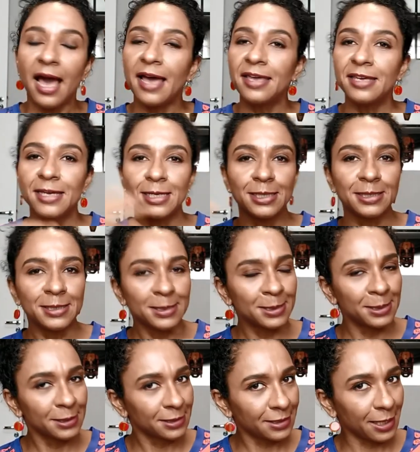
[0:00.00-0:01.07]
Aí ele
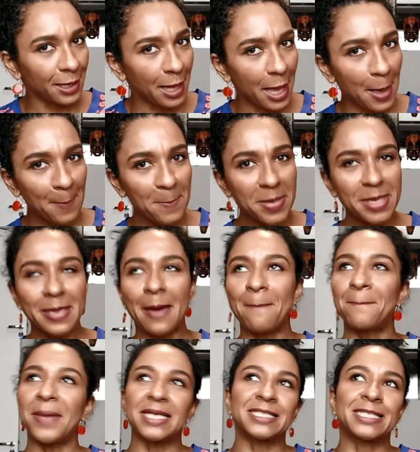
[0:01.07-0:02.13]
cita a minha
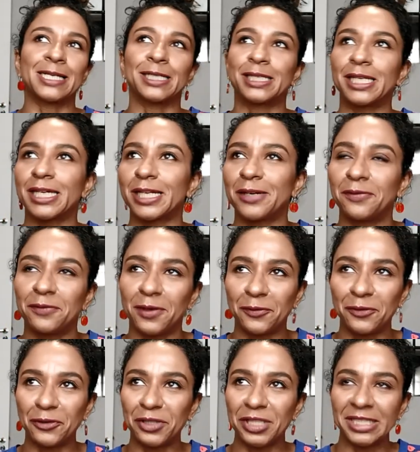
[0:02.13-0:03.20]
peça grega
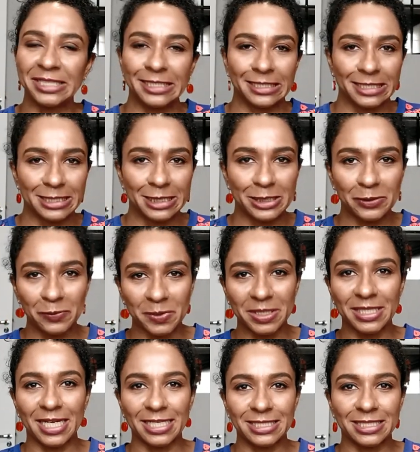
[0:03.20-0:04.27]
favorita da
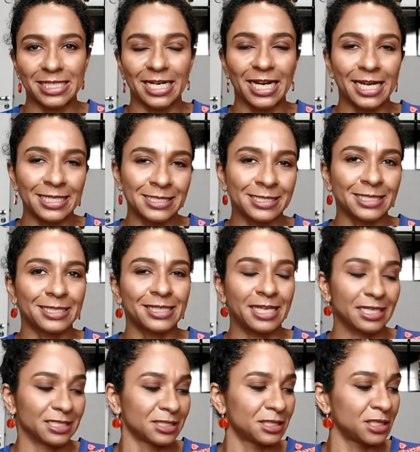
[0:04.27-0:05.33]
antiguidade clássica, que
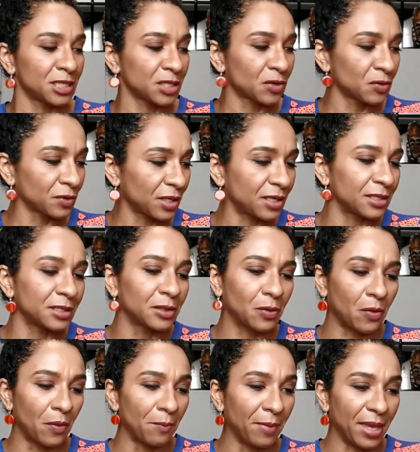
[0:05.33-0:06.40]
é Antígona. Né? Ele
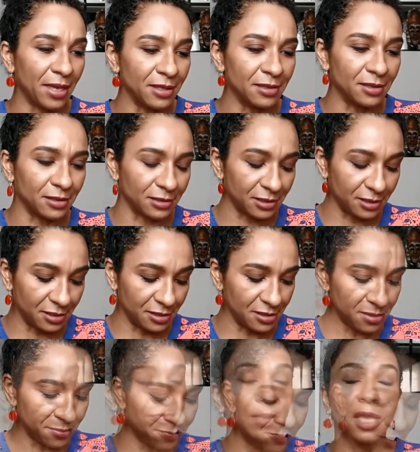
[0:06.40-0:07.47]
comenta
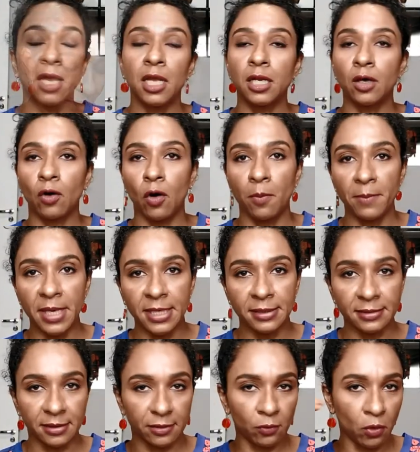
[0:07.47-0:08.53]
aqui. Ele
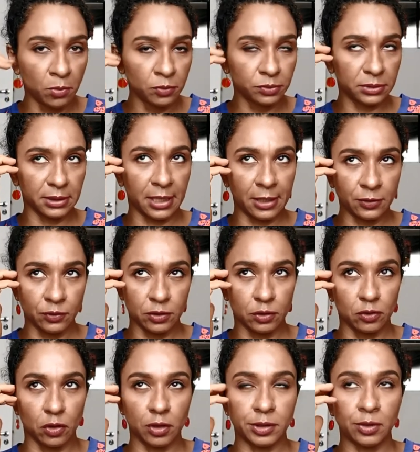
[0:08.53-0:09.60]
comenta como traço
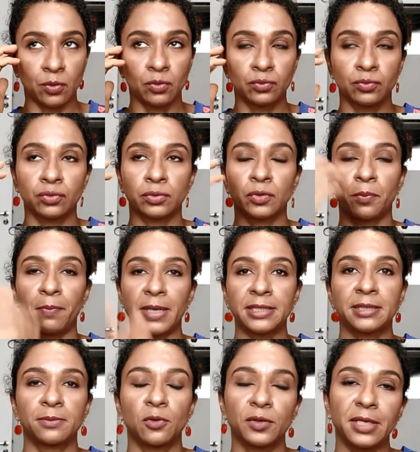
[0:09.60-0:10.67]
de nossa cultura o
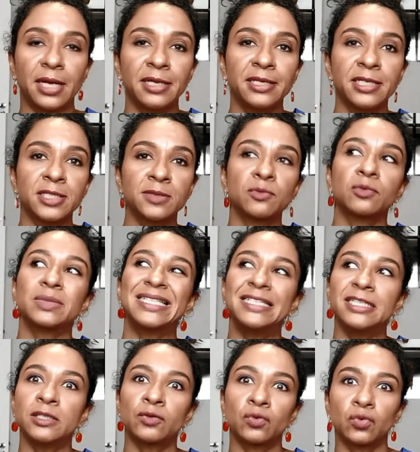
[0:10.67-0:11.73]
patrimonialismo.
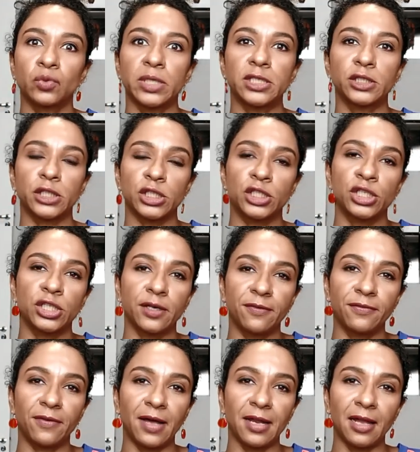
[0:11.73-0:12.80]
Isso ele já
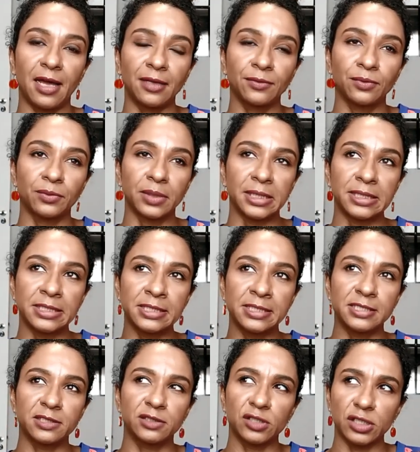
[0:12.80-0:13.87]
tinha falado
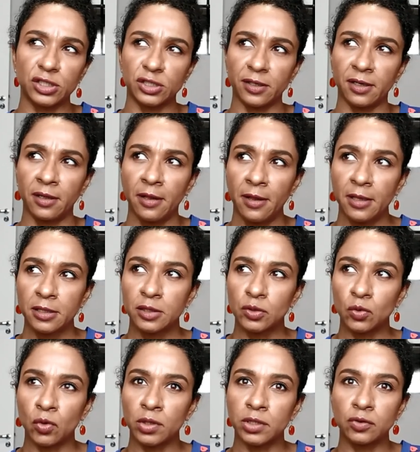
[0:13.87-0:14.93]
antes, ele já tinha
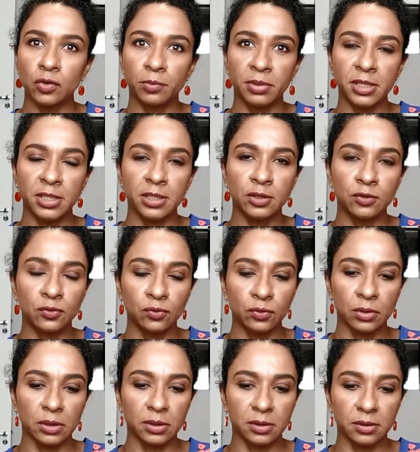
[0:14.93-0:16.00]
discorrido sobre isso
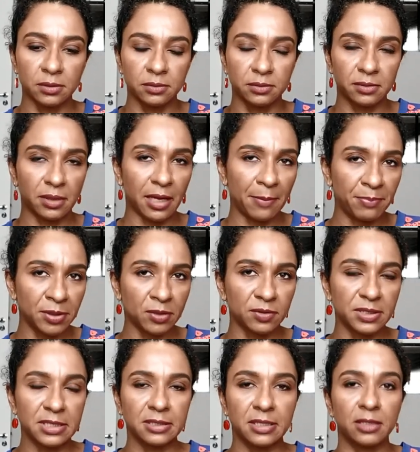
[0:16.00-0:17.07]
no
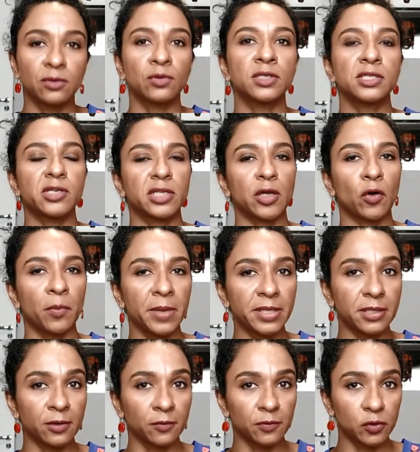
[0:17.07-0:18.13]
capítulos anteriores, eu até
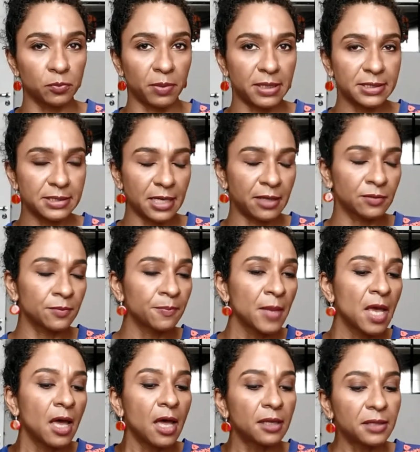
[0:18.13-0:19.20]
comentei no vídeo passado,
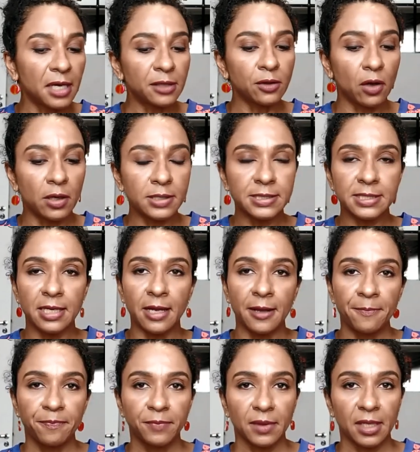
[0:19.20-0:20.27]
da
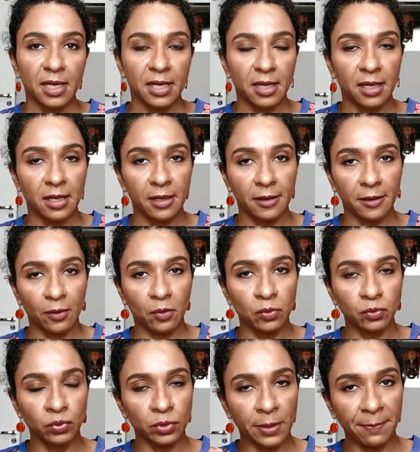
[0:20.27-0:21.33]
nossa é,
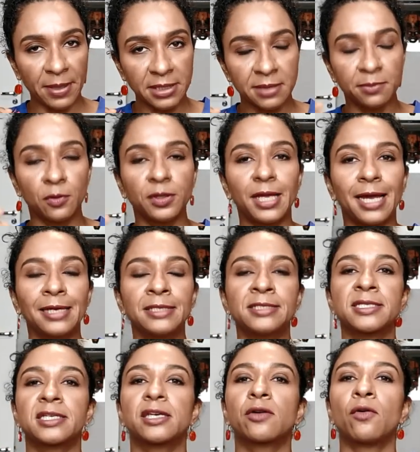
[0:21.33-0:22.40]
cultura
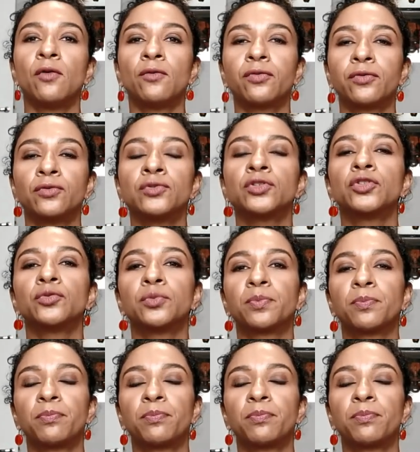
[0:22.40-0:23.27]
patrimonialista que confunde o